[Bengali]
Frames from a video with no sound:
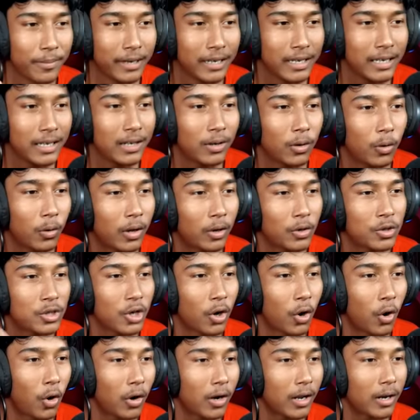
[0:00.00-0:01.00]
মেনলি ওটা হচ্ছে
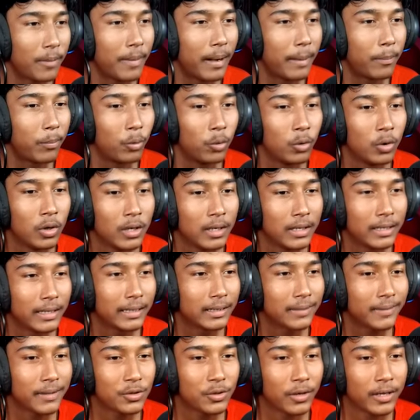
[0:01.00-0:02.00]
হর আর বাপু
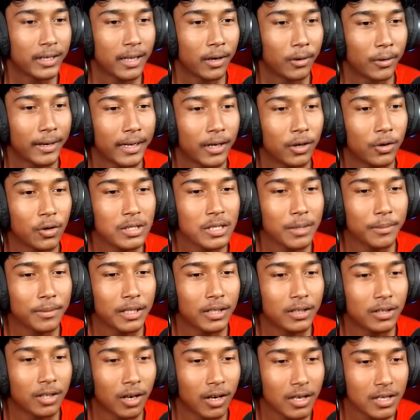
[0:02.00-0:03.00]
দেখতে পাচ্ছ এই দেখো এখানে রয়েছে
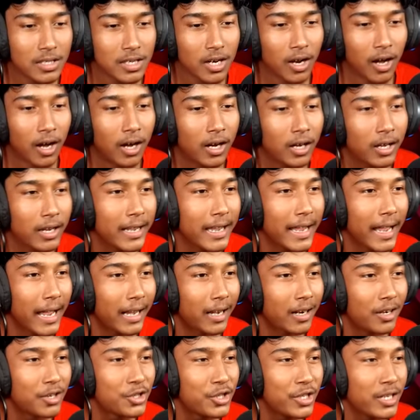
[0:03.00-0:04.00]
আমাদের থ্রাস্ট হাঙ্গরি
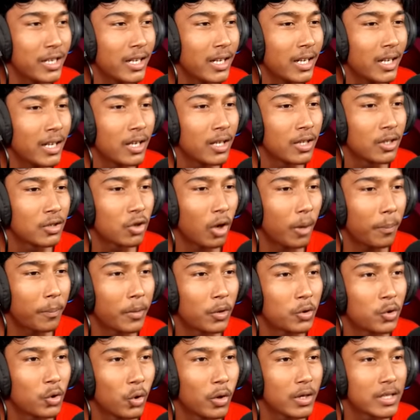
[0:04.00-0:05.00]
এনার্জি সব
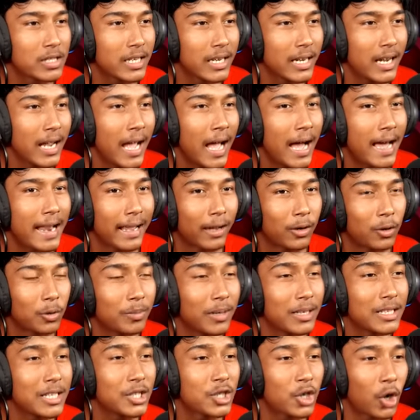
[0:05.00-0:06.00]
কিছু রয়েছে আর এখন
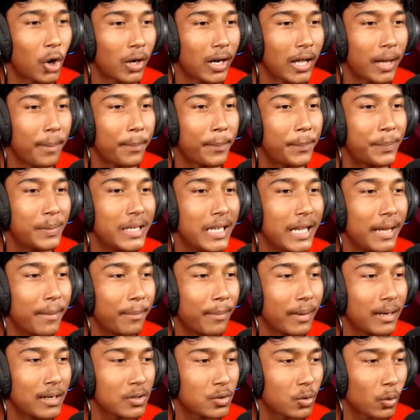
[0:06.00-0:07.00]
বাজে ছটা পিএম
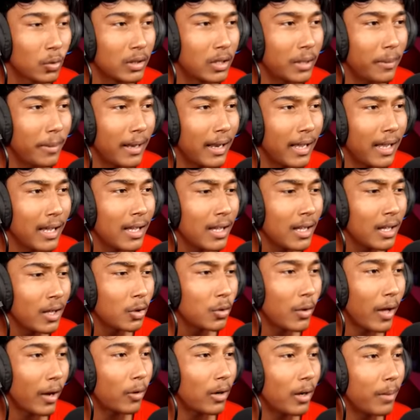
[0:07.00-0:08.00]
মানে সন্ধেবেলা
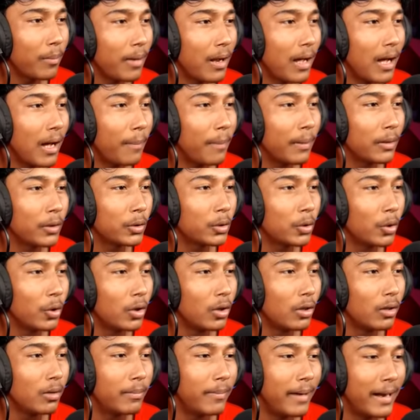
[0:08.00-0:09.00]
তো এখন আমরা আপাতত
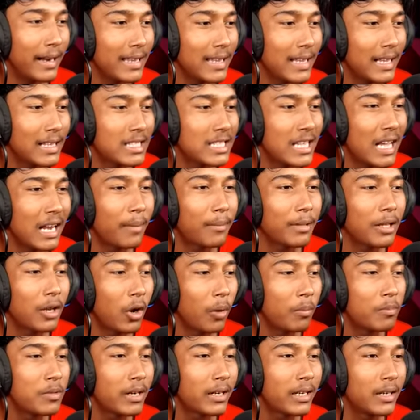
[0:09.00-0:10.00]
বাড়ি যাচ্ছি আর
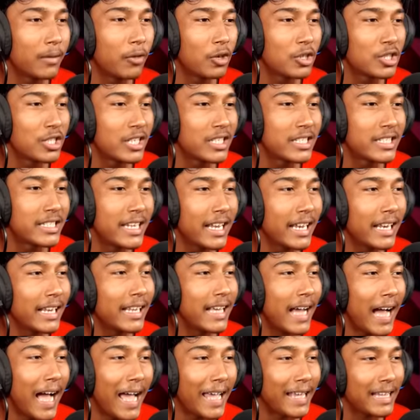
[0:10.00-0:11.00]
আমাদের অবজেক্টিভ হচ্ছে চেল
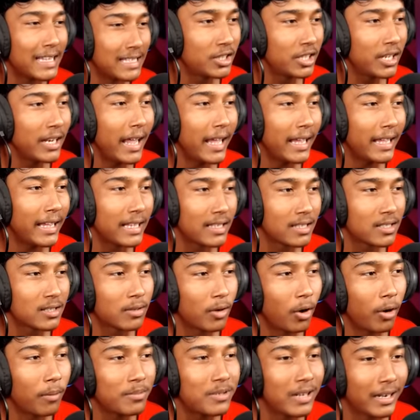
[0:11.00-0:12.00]
গাই চেল আই গেস
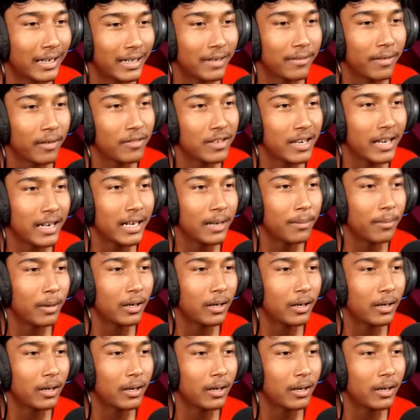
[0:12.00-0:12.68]
অবজেক্টিভ আমি জানি না